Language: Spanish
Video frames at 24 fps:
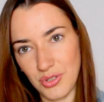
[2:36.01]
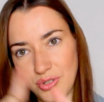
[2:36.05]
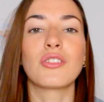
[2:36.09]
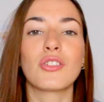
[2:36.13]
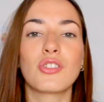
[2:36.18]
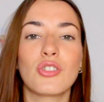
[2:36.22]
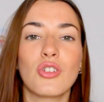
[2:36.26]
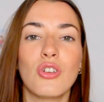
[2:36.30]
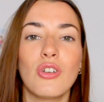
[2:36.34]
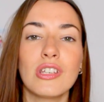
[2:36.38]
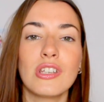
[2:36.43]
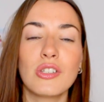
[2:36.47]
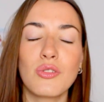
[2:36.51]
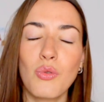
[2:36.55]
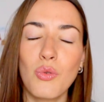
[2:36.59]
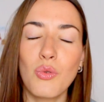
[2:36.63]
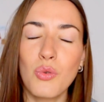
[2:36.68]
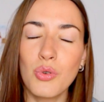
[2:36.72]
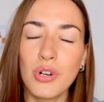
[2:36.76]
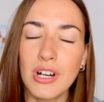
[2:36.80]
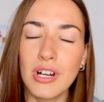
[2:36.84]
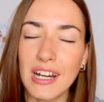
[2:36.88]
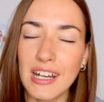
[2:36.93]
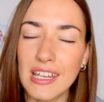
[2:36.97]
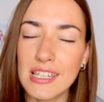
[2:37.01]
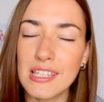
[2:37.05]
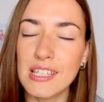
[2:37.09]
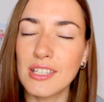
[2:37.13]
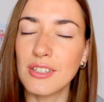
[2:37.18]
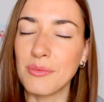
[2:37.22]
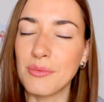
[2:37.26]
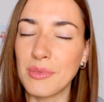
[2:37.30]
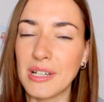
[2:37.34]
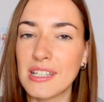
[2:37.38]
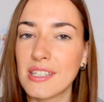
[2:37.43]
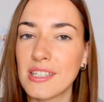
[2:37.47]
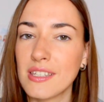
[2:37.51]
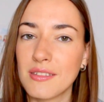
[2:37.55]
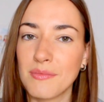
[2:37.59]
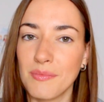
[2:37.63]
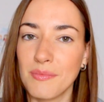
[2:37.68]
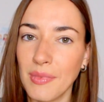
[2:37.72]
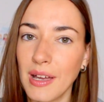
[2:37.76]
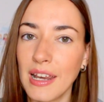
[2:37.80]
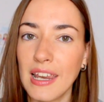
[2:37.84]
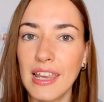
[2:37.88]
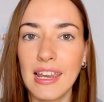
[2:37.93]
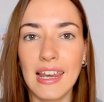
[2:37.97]
Eso solo es un requisito
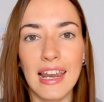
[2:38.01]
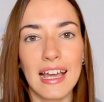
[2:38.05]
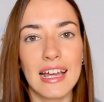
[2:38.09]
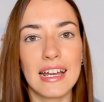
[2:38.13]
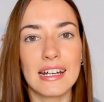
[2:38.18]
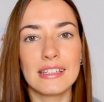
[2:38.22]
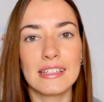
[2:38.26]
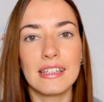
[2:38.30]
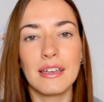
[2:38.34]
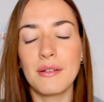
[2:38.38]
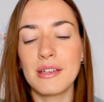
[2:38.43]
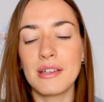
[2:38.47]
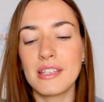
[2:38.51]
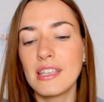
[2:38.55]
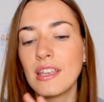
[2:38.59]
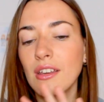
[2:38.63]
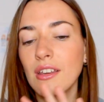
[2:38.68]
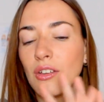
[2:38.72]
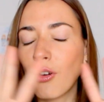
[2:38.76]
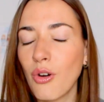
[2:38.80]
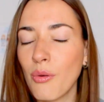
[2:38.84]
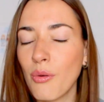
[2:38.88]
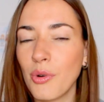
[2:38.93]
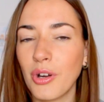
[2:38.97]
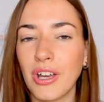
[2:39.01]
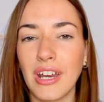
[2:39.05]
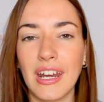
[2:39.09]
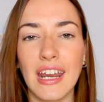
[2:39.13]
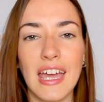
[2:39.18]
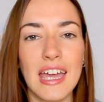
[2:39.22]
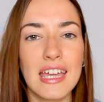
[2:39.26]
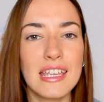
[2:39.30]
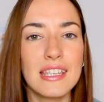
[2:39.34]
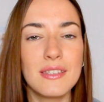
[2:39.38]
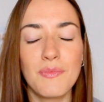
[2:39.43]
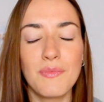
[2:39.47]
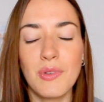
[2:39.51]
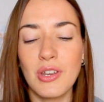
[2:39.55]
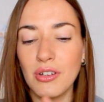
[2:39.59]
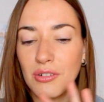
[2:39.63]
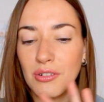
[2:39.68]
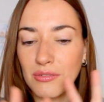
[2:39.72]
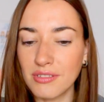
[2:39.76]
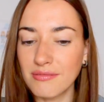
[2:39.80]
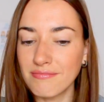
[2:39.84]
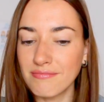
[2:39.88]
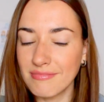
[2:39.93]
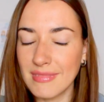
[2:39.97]
más, ¿vale? La carta va a ser como queráis,
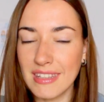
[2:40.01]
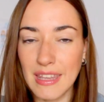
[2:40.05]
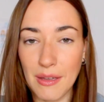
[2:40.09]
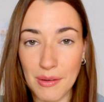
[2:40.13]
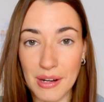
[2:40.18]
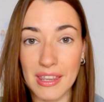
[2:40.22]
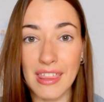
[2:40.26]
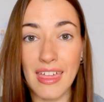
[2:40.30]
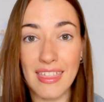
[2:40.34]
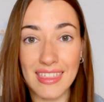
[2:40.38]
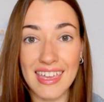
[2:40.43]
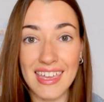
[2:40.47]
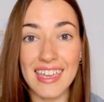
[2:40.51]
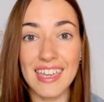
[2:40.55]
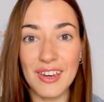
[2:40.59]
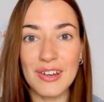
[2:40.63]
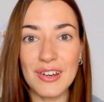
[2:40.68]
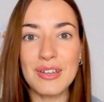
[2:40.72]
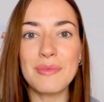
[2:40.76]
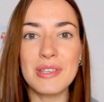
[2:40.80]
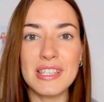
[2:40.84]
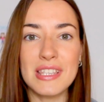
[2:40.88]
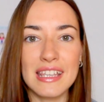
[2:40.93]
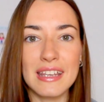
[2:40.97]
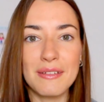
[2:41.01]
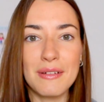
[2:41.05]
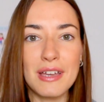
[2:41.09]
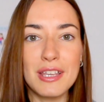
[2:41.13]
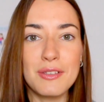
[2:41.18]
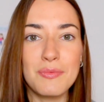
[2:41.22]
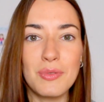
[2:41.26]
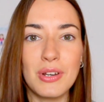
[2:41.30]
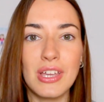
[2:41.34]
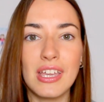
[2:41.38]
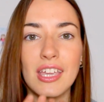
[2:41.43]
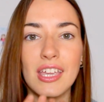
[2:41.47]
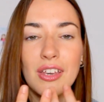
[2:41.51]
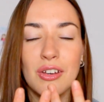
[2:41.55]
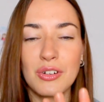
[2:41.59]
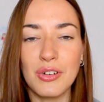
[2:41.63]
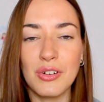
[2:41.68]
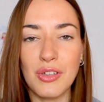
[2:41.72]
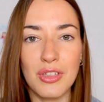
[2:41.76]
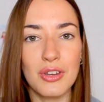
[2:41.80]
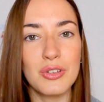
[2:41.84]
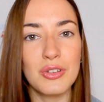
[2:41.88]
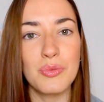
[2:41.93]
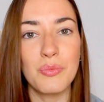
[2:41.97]
pero de verdad que quiero que me escribáis porque quiero
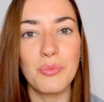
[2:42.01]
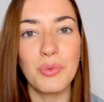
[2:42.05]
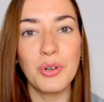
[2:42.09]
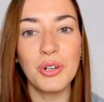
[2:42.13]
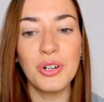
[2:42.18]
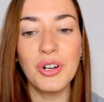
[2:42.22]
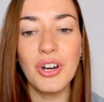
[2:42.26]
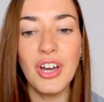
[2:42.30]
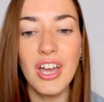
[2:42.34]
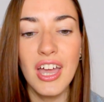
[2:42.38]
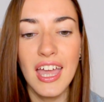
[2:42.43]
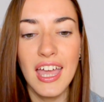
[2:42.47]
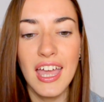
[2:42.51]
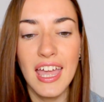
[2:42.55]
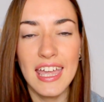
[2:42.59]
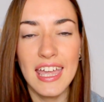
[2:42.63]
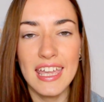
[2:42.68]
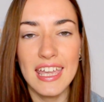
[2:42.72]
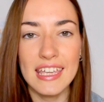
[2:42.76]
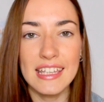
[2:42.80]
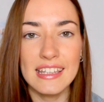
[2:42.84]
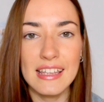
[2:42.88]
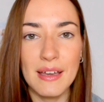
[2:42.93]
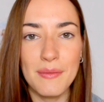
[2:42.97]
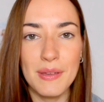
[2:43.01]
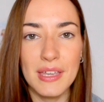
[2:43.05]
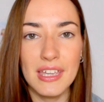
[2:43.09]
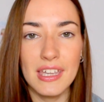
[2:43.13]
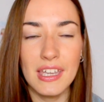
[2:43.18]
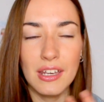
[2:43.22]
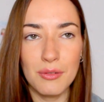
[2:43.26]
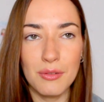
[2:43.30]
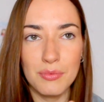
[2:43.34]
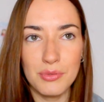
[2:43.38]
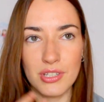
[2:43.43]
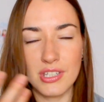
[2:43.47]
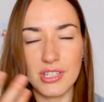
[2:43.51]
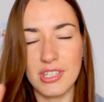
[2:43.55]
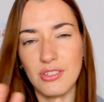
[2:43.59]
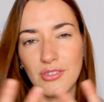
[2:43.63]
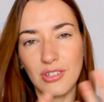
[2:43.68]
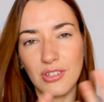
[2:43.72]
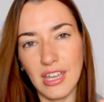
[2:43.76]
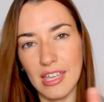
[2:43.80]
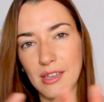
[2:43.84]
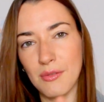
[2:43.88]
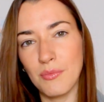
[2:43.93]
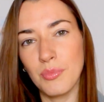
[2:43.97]
conoceros un poco y también quiero pues
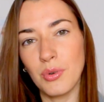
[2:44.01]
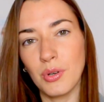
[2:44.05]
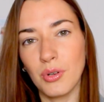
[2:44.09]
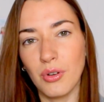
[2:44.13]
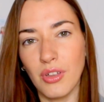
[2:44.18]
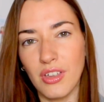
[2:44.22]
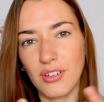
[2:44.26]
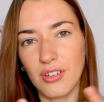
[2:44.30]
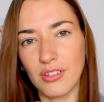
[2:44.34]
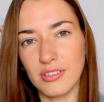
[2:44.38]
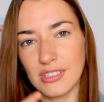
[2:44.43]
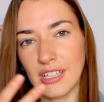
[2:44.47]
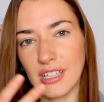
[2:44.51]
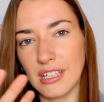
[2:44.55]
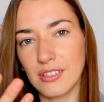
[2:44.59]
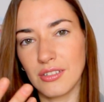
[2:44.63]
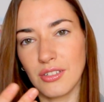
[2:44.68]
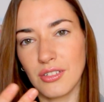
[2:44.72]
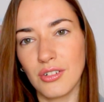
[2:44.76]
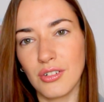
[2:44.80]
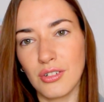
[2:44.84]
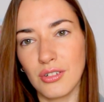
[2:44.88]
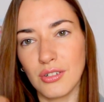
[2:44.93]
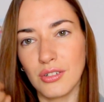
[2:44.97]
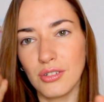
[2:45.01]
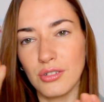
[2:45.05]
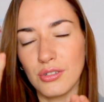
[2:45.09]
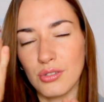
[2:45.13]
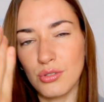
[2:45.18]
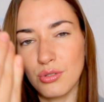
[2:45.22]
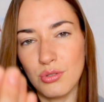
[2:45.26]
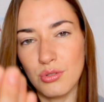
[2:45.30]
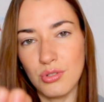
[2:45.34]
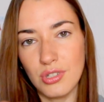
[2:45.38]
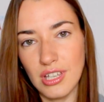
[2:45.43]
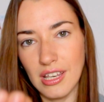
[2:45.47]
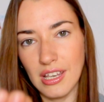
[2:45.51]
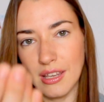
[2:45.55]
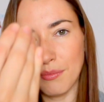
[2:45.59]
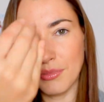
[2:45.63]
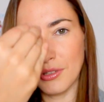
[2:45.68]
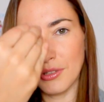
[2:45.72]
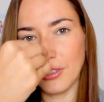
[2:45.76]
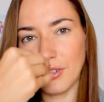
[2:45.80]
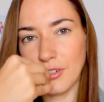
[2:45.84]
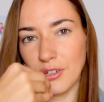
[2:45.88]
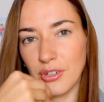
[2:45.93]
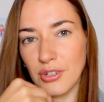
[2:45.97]
eso, que haya un poco de contacto
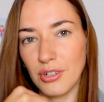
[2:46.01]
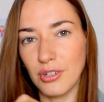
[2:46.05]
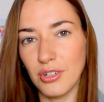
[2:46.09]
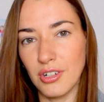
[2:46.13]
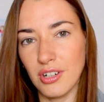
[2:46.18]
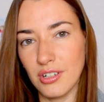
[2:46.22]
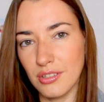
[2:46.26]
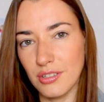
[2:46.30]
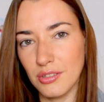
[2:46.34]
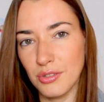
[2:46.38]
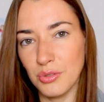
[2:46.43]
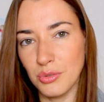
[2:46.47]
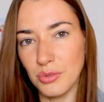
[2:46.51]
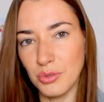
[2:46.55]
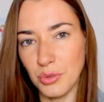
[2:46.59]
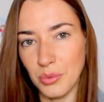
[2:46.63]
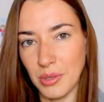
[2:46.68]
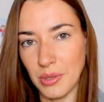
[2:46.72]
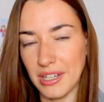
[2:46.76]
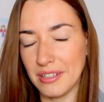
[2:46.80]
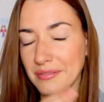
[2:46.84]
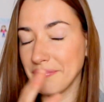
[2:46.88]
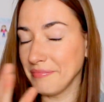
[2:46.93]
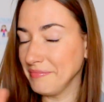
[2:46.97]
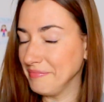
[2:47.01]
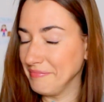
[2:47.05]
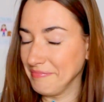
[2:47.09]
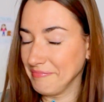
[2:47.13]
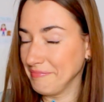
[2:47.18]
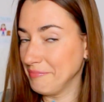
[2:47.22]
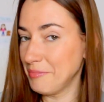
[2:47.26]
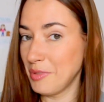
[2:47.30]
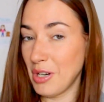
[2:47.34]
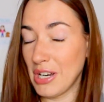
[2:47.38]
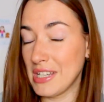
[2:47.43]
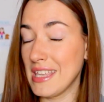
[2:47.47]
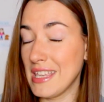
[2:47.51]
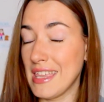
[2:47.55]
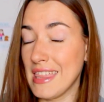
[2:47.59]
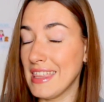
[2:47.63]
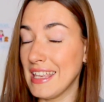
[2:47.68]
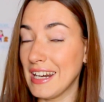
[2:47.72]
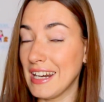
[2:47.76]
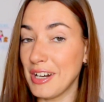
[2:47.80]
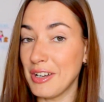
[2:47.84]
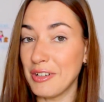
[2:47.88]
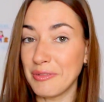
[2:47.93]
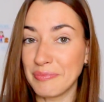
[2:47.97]
suscriptor-youtuber, por así
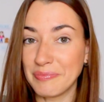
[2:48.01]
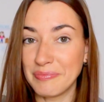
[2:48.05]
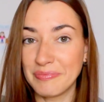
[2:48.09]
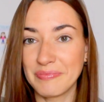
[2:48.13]
decirlo.